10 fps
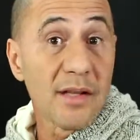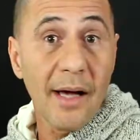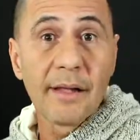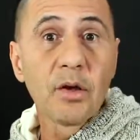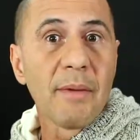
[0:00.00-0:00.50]
E
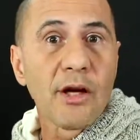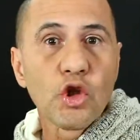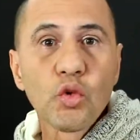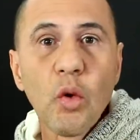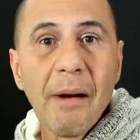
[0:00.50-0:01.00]
aquilo me
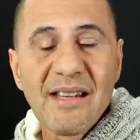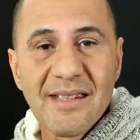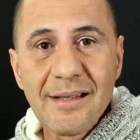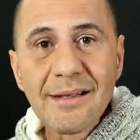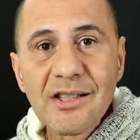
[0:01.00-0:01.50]
ajudou
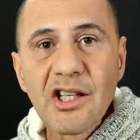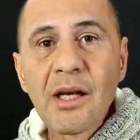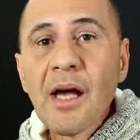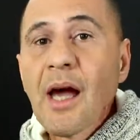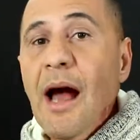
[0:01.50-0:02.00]

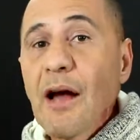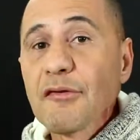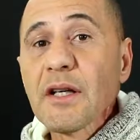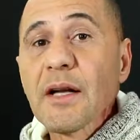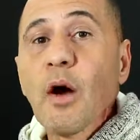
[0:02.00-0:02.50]
bastante a
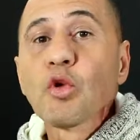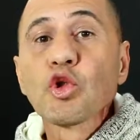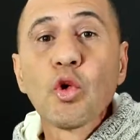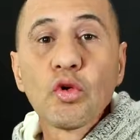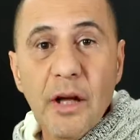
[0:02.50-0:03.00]
virar o
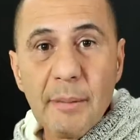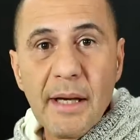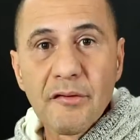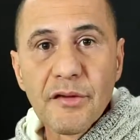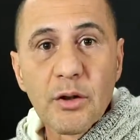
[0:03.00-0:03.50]
jogo da
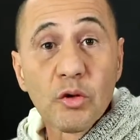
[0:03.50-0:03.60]
minha vida.